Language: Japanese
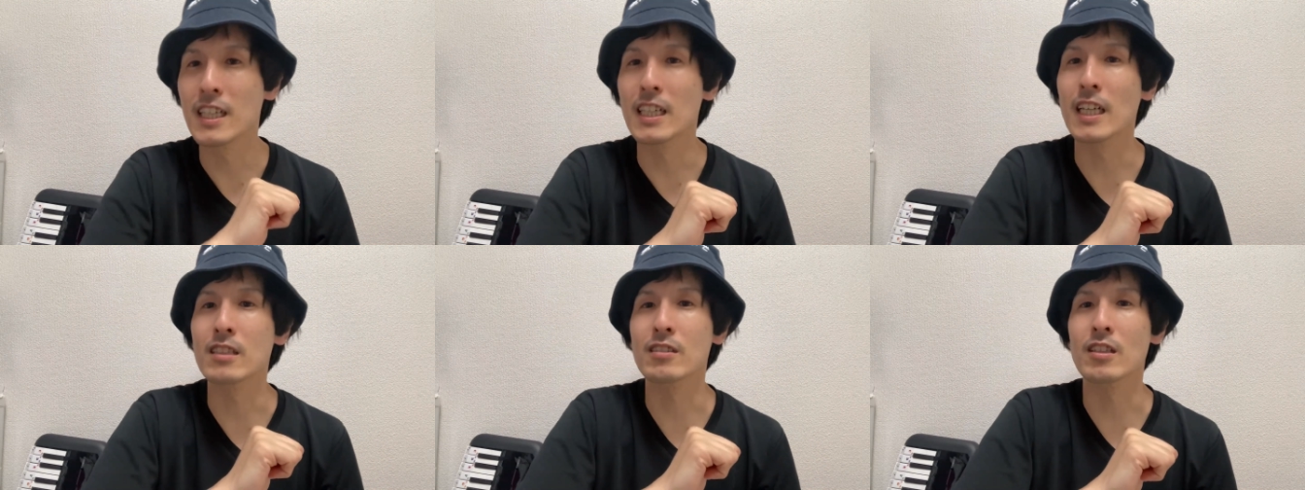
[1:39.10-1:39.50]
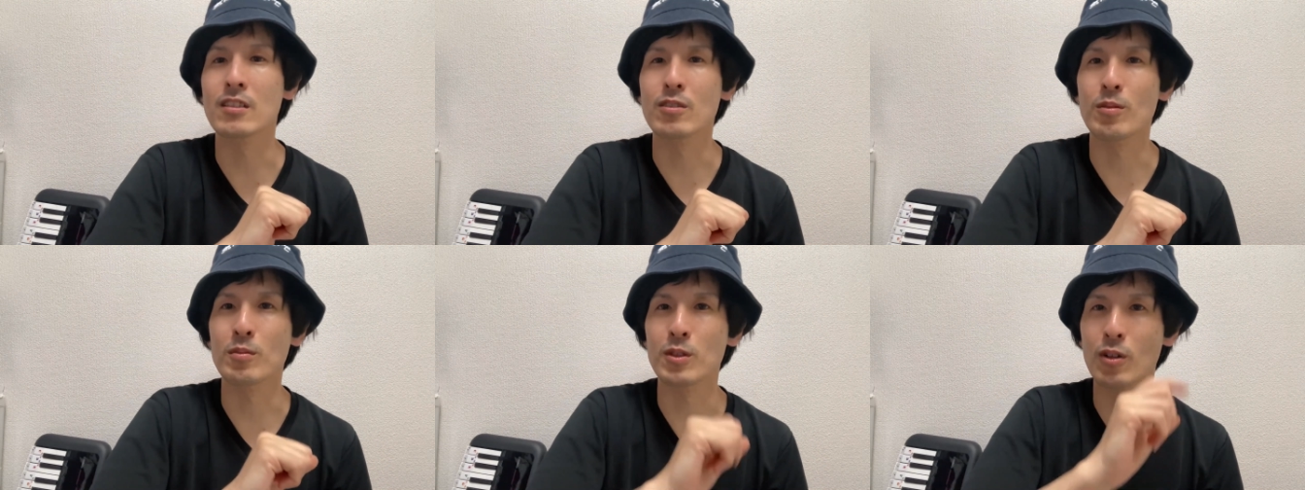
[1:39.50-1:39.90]
やつで
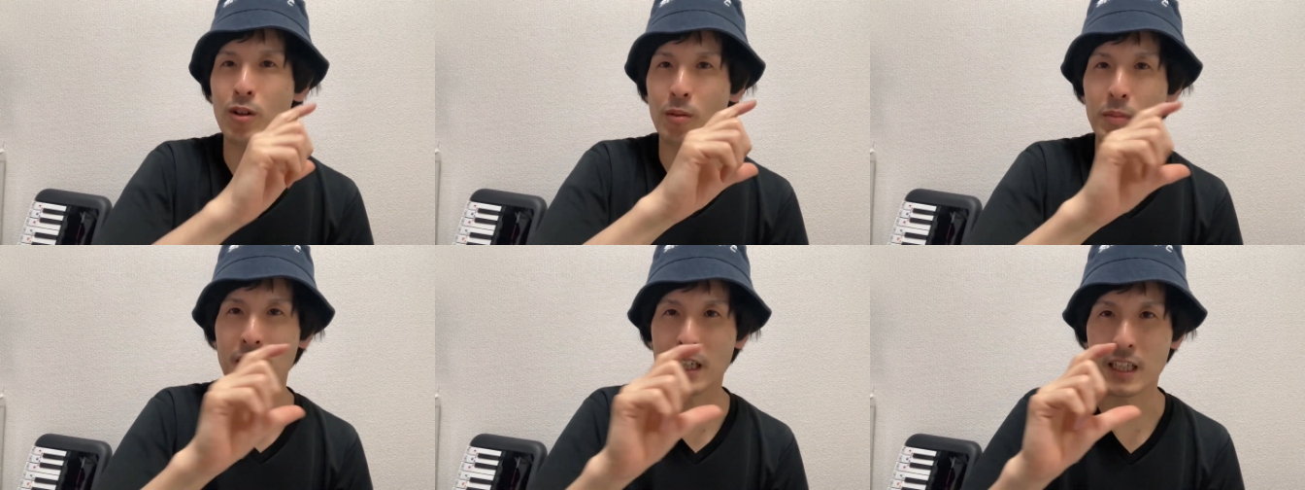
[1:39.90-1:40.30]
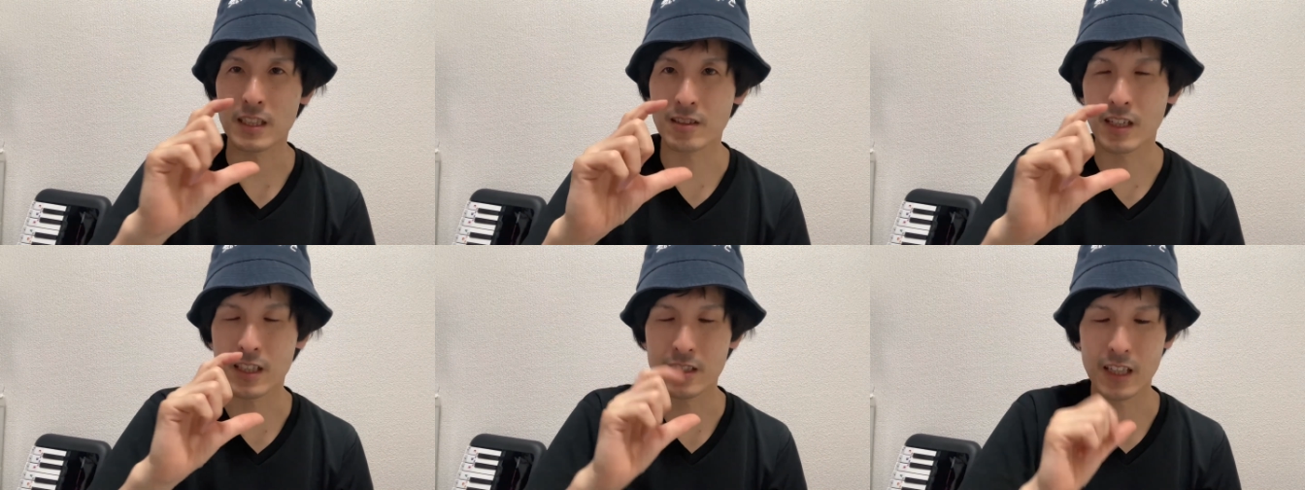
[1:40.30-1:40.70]
すよ。緑の
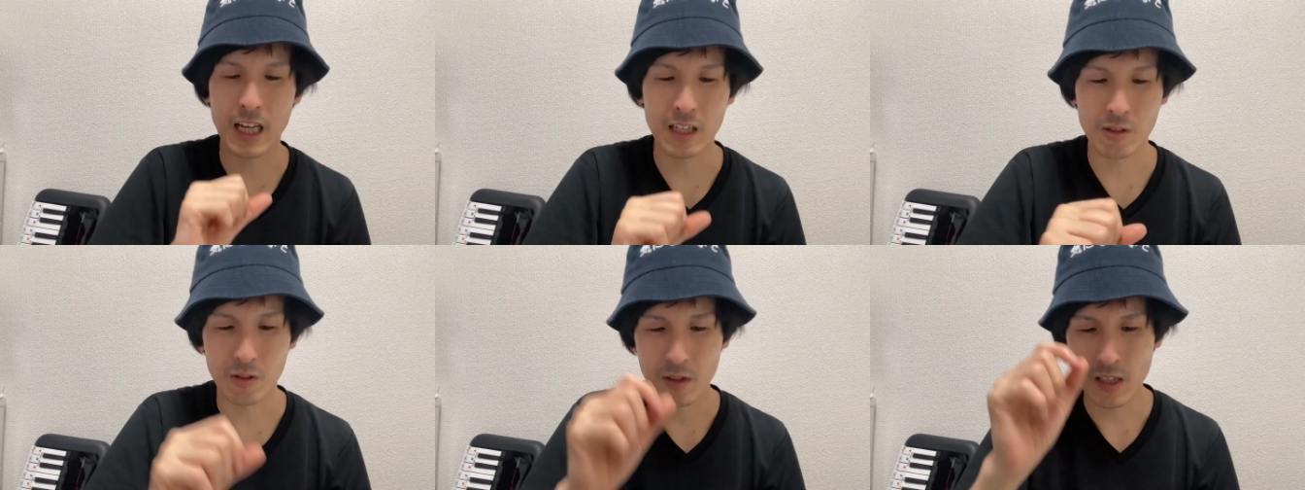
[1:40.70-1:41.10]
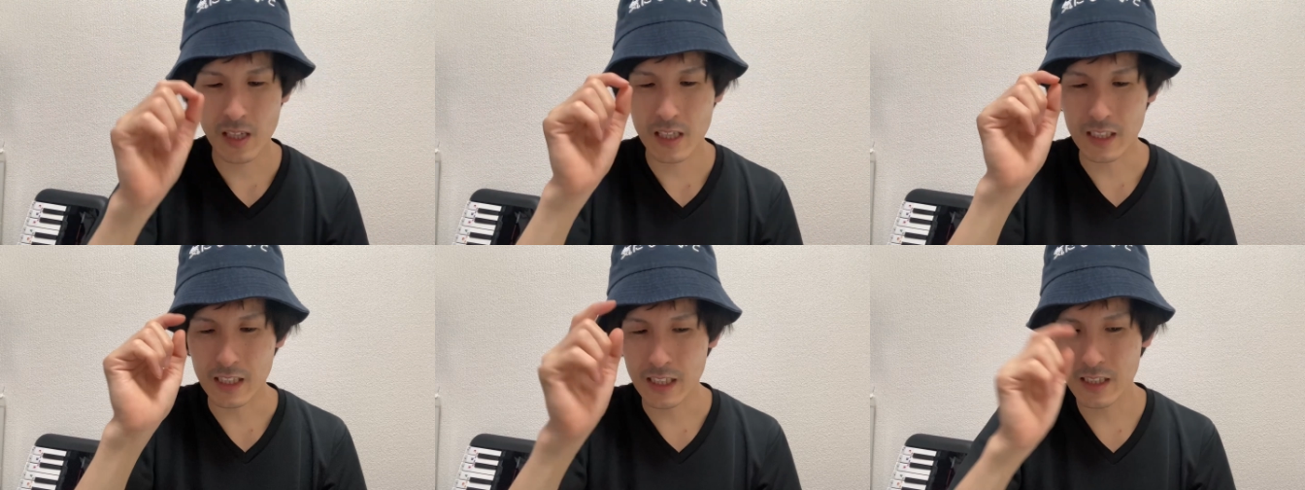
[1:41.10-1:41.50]
パッケージのやつ。
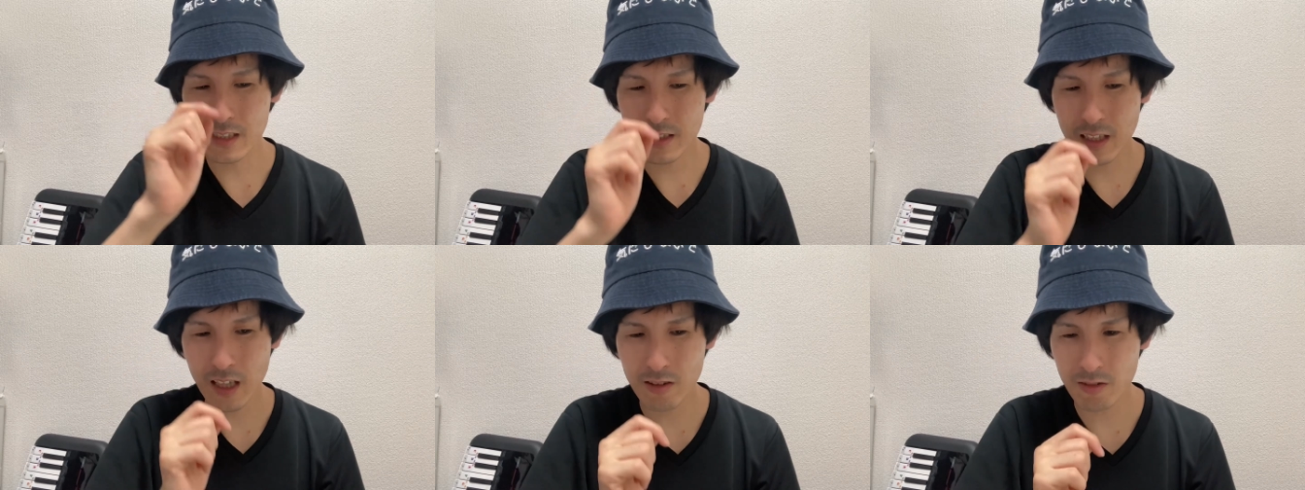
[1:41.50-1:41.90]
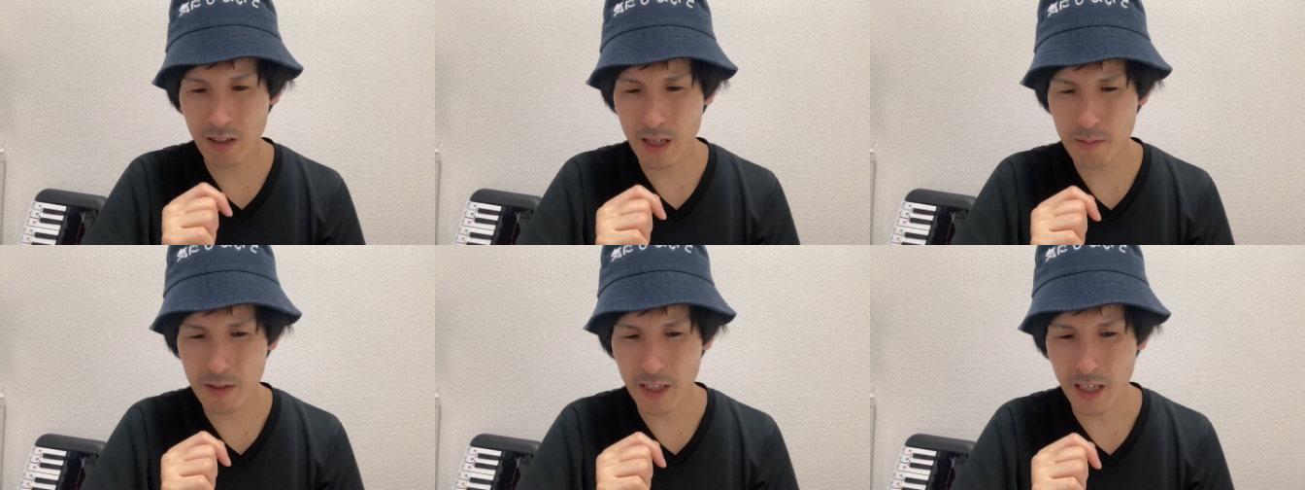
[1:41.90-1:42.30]

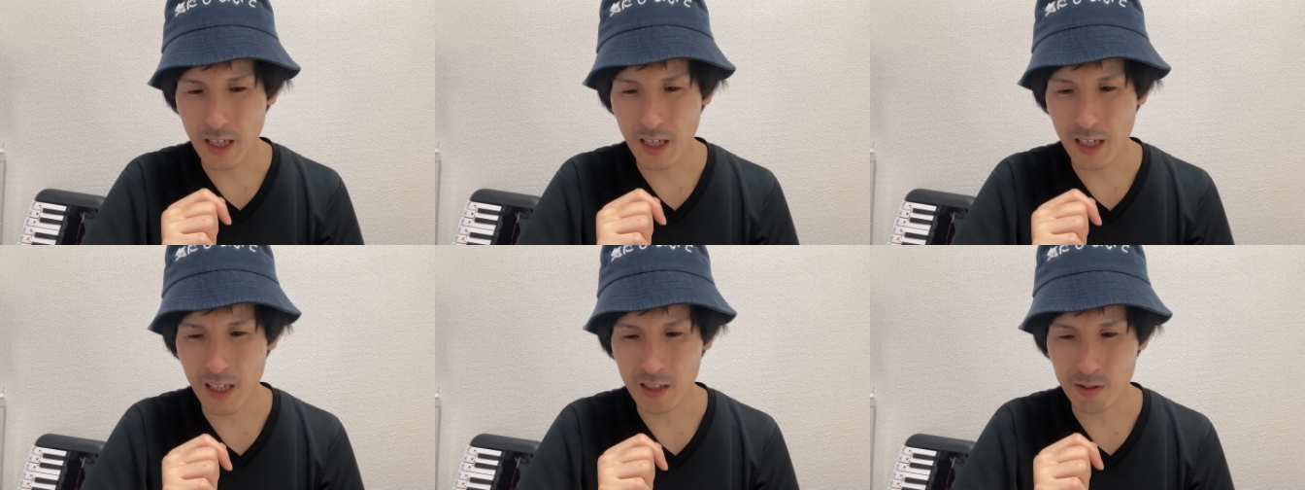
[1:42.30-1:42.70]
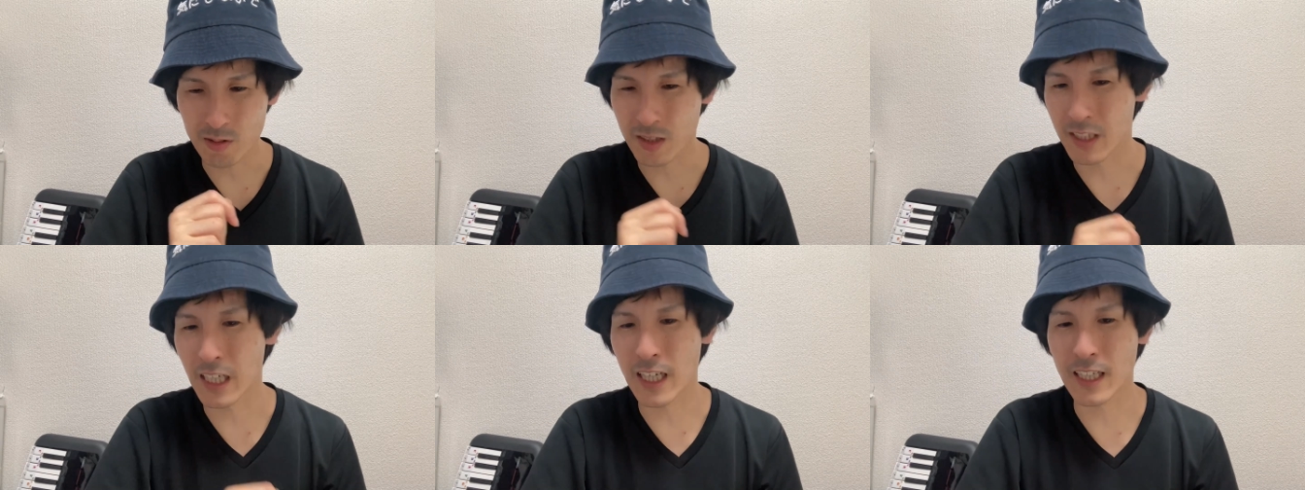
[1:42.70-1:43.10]
インスタントカメラの
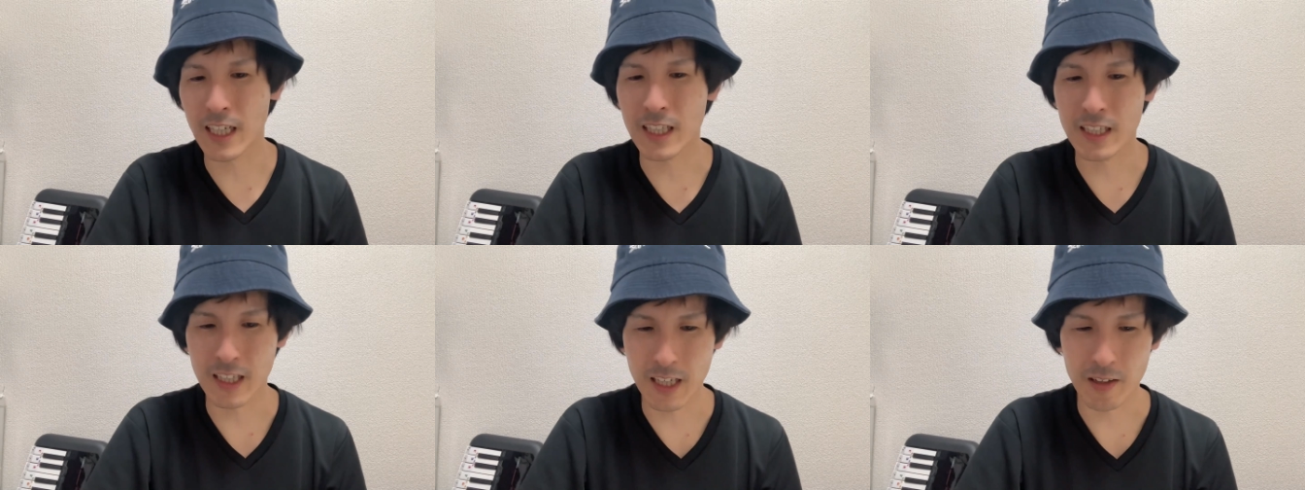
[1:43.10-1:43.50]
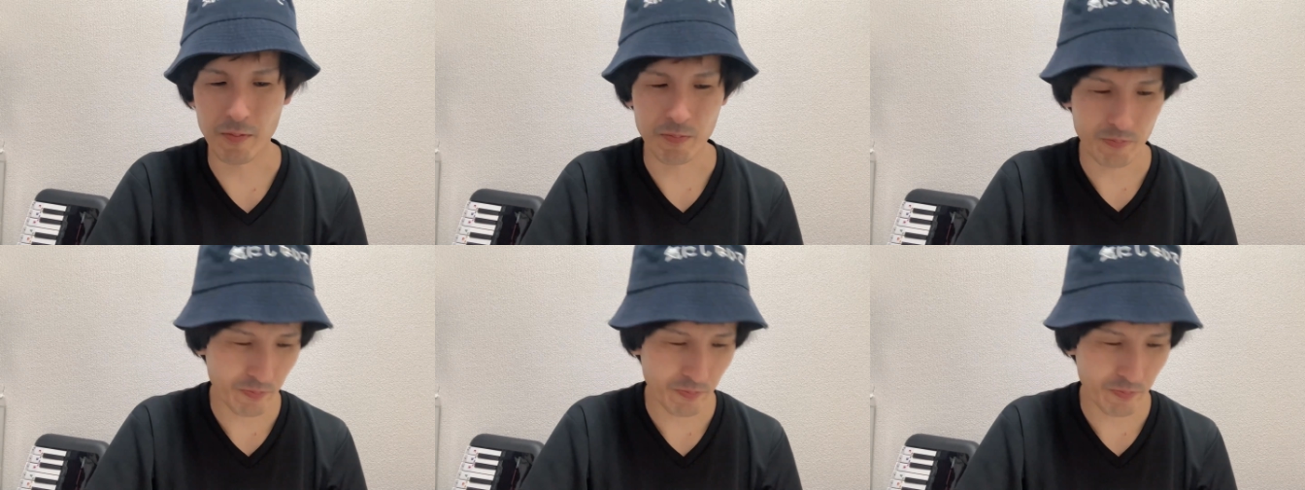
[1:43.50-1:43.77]
時代なんで、